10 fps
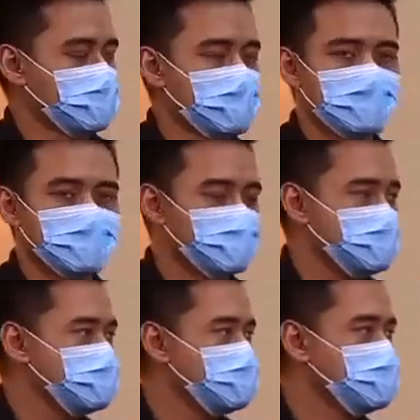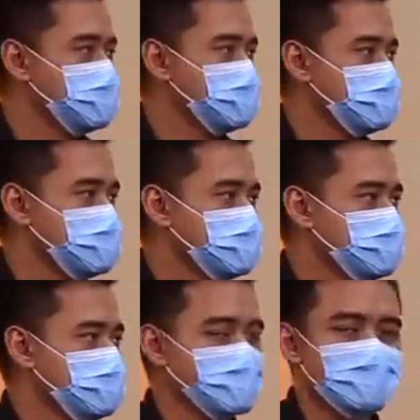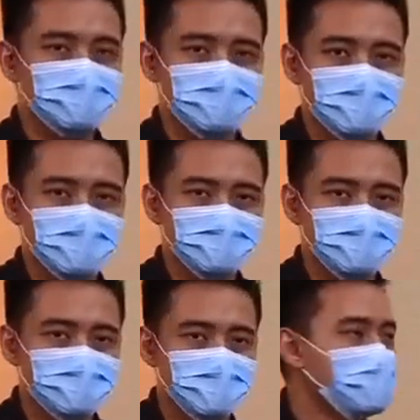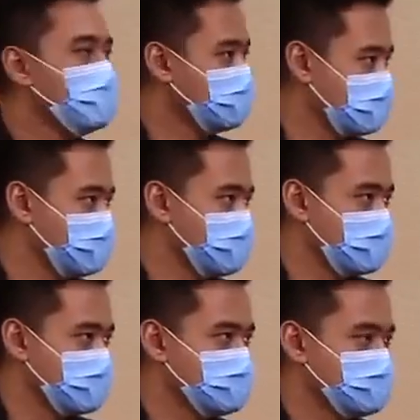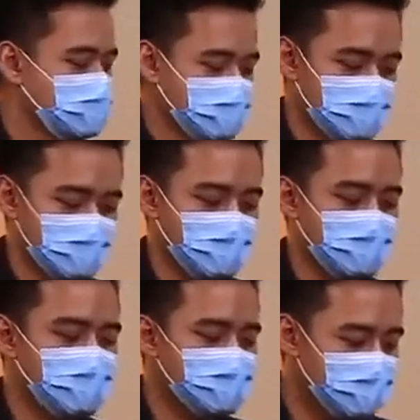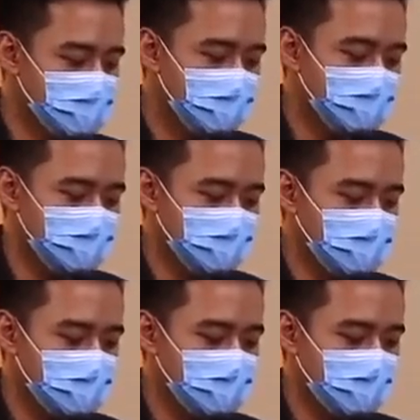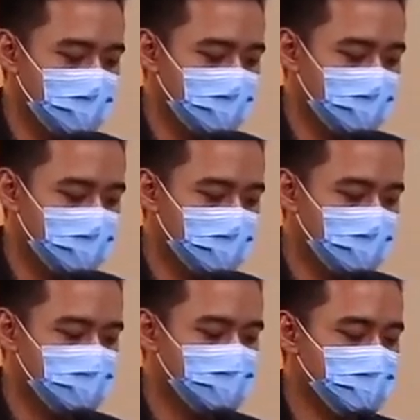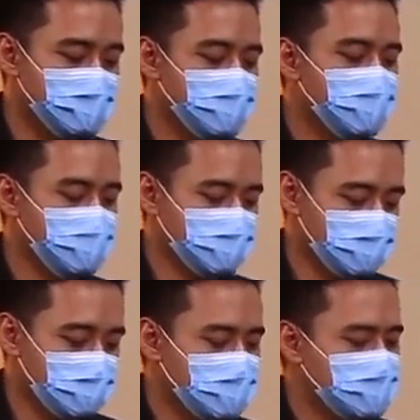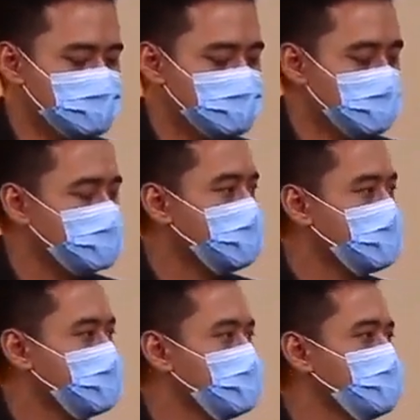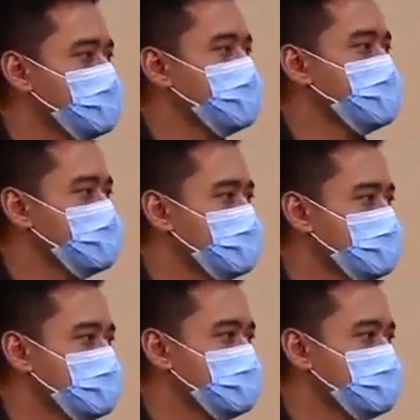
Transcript: Oke, nah bicara soal tadi mungkin lebih ke arah mirip ngorok ya dok ya. Mm -hmm. Ini, hmm. nah ada pertanyaan nih dari Ed Kristonov, mm. cara biar nggak ngorok gimana dok?